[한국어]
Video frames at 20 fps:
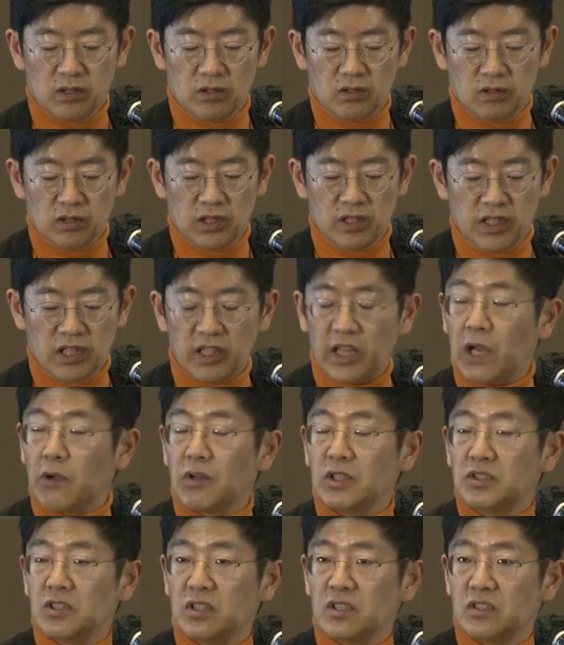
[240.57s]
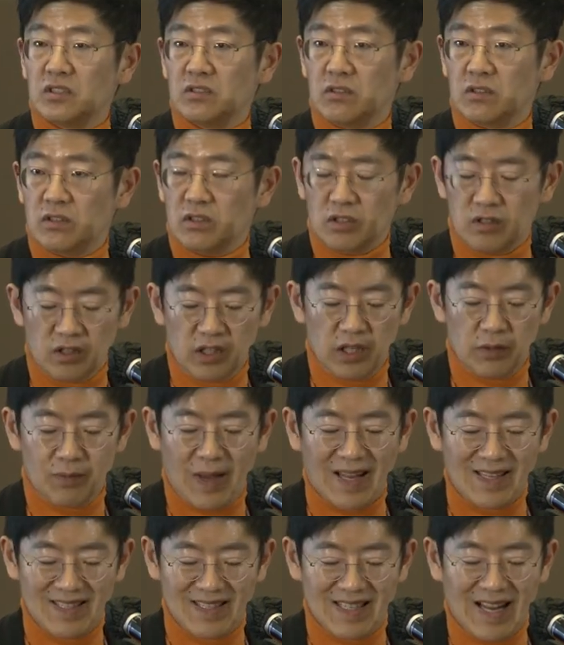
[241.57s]
그것에 대한 객관적인 증거는 그렇게
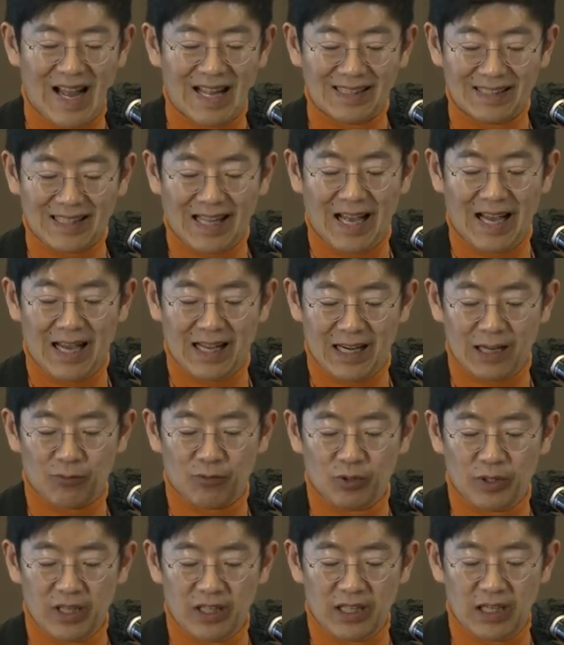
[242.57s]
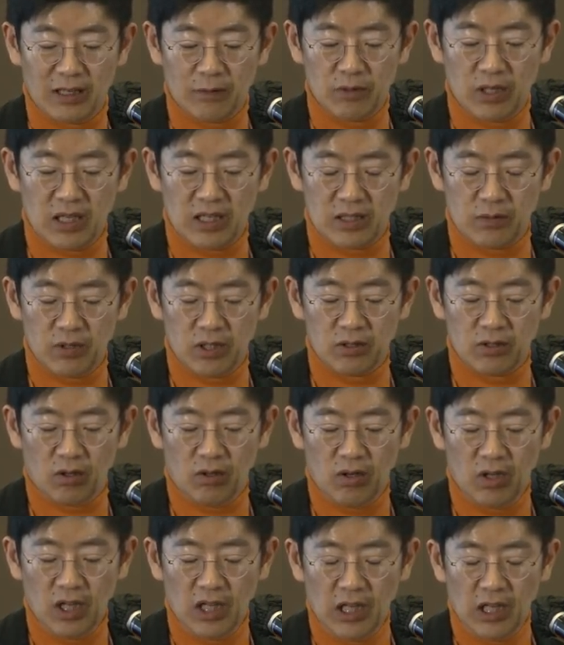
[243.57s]
많지가 않다라고 얘기하시면서
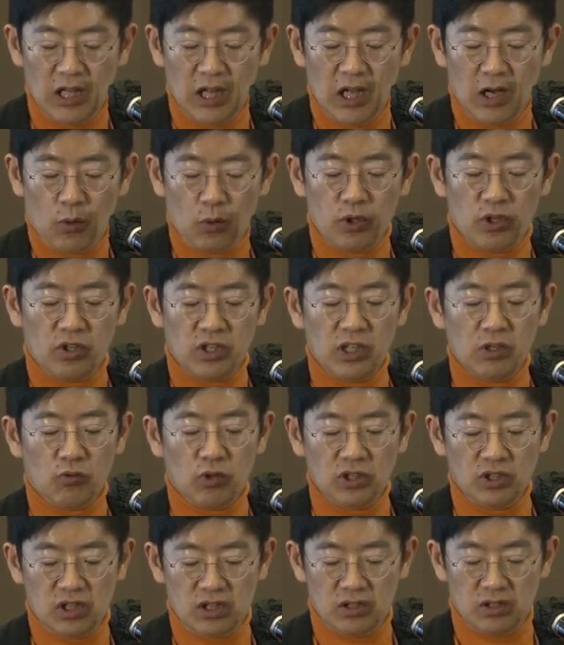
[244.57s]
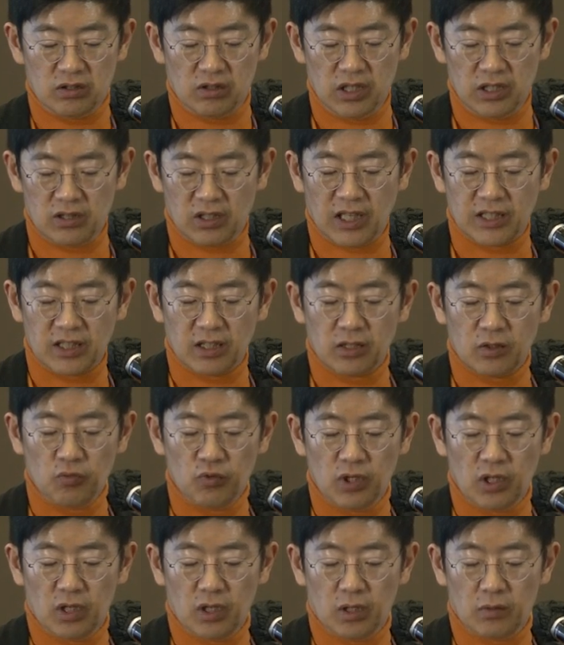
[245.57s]
오히려 인권 질서에서 가장 큰
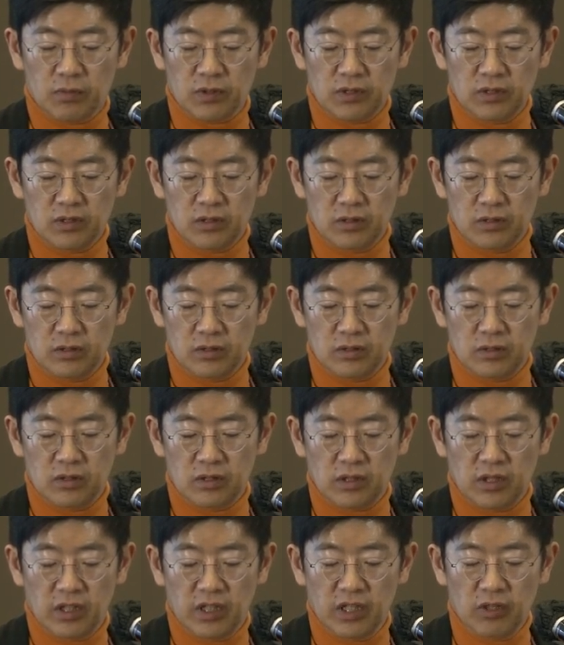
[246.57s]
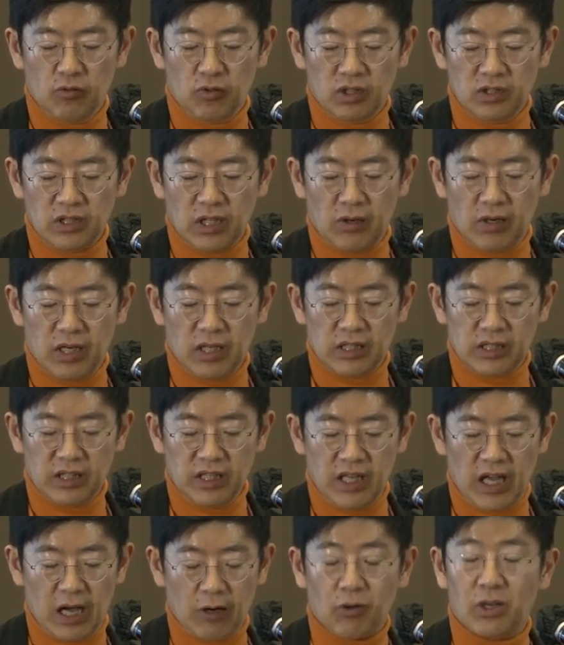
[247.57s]
위협은 인권
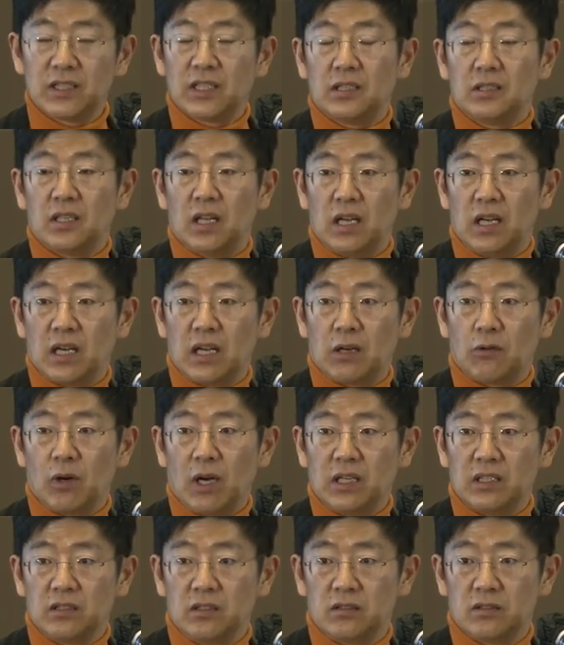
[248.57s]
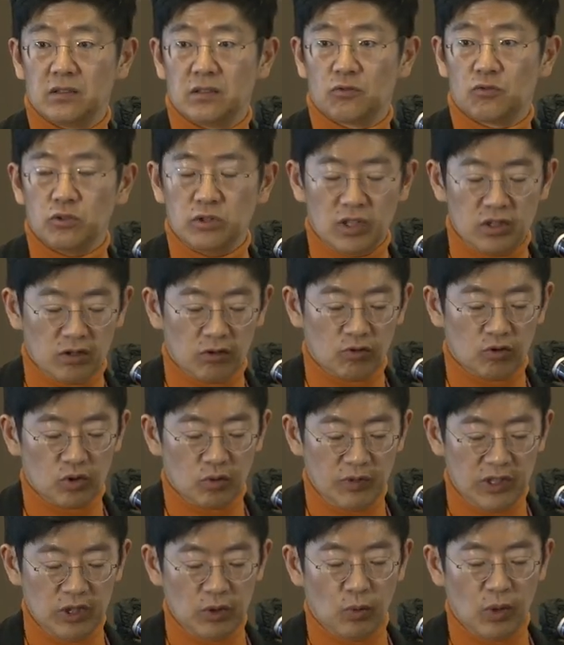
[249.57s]
상황이 악화됐다라고 하는 것을 국내적으로
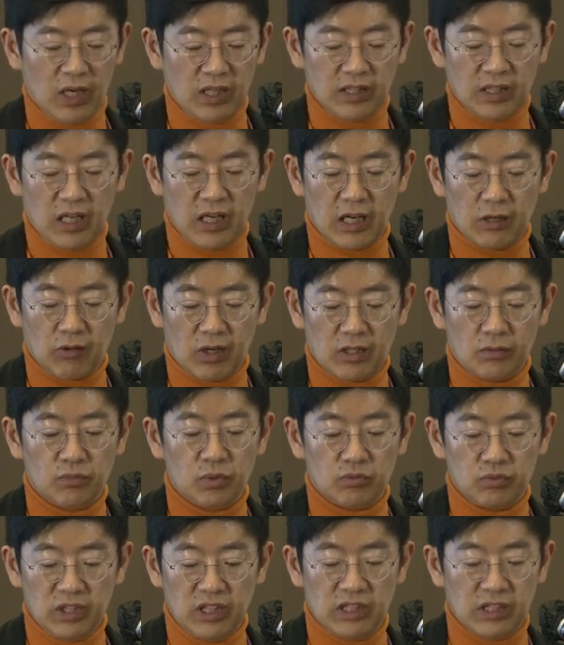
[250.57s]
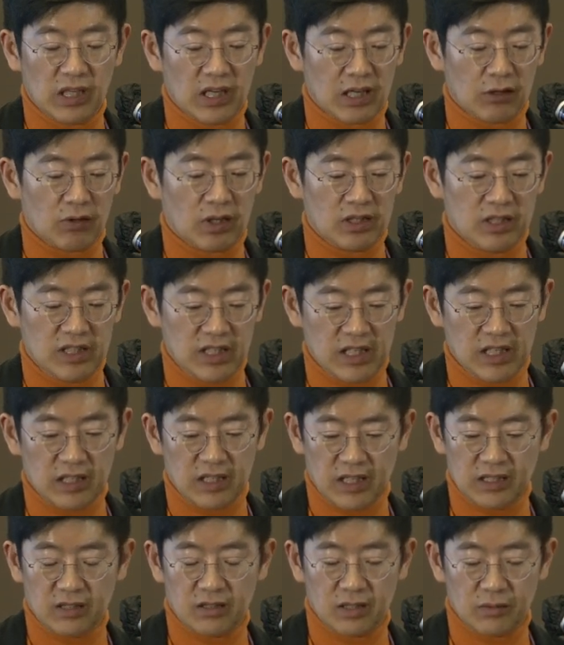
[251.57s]
좀 이용한다라고 하는 부분이 있다라고 하는
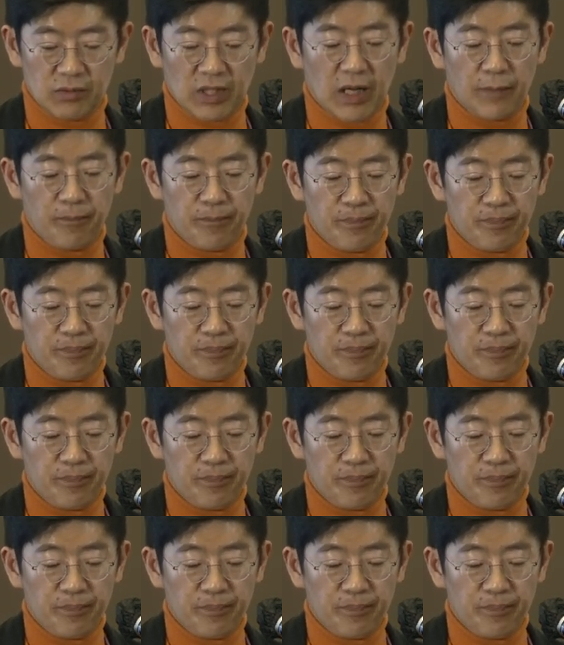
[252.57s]
이야기를 하셨습니다.